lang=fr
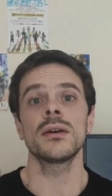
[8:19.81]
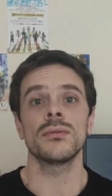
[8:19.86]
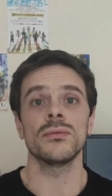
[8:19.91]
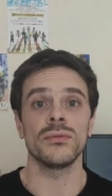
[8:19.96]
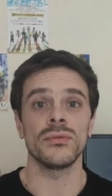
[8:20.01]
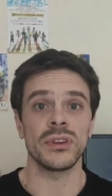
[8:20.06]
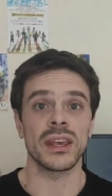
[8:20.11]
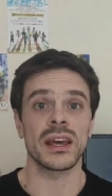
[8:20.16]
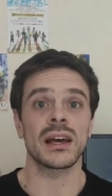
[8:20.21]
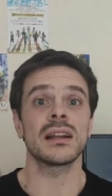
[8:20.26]

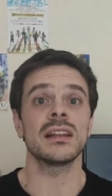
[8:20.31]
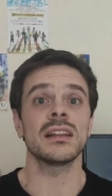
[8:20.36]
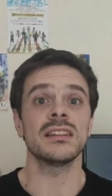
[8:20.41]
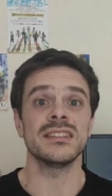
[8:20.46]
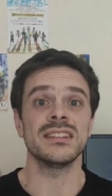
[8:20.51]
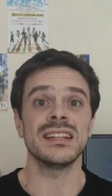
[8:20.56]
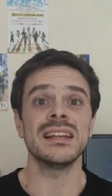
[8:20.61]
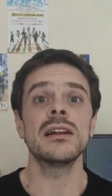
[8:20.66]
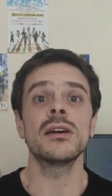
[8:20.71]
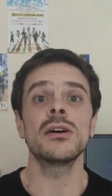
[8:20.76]
via
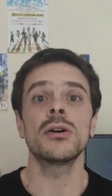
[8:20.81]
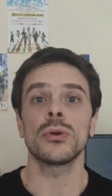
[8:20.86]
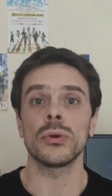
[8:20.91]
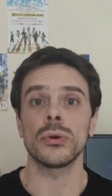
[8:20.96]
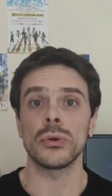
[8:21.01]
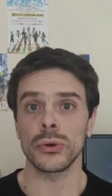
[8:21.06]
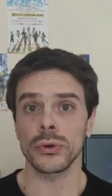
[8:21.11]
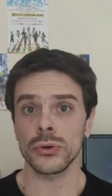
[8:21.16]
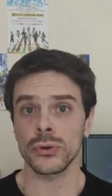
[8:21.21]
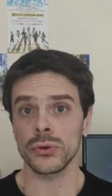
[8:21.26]
les îles
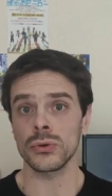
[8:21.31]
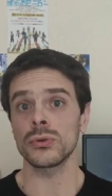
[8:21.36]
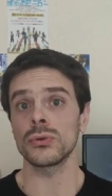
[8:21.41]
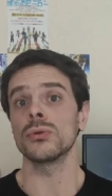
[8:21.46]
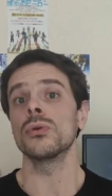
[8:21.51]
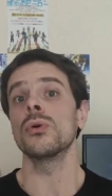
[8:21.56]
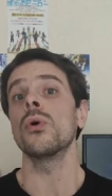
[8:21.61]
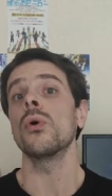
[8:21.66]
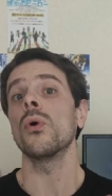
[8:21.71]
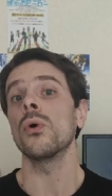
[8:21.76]

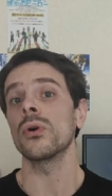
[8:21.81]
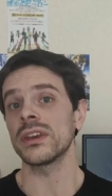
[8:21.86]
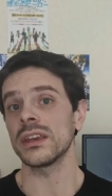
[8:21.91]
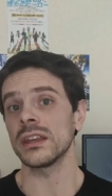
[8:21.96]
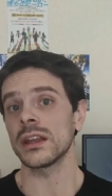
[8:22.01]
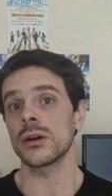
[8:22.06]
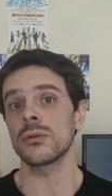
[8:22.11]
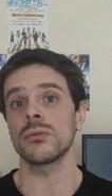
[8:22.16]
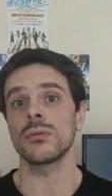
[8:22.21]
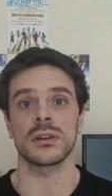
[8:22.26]
Ryukyu,
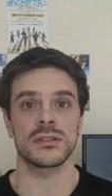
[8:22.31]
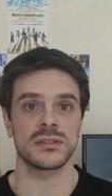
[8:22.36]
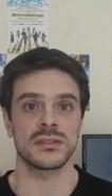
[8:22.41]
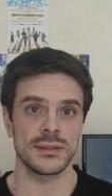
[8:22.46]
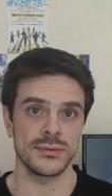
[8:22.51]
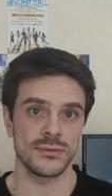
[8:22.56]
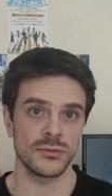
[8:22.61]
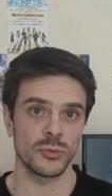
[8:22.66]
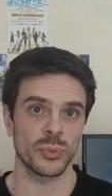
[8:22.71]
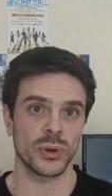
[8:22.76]
Okinawa
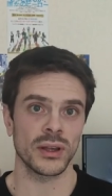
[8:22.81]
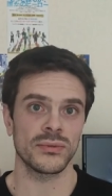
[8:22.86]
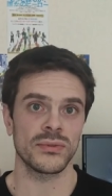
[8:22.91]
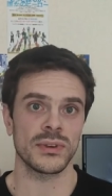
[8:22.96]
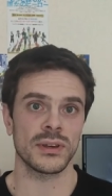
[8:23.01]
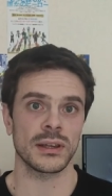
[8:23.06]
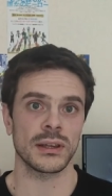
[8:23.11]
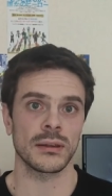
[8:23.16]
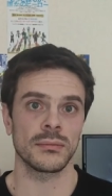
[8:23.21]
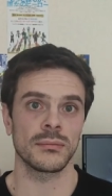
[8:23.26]
si vous
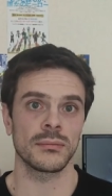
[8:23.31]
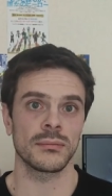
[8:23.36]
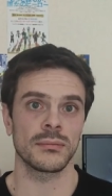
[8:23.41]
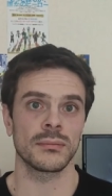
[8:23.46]
préférez.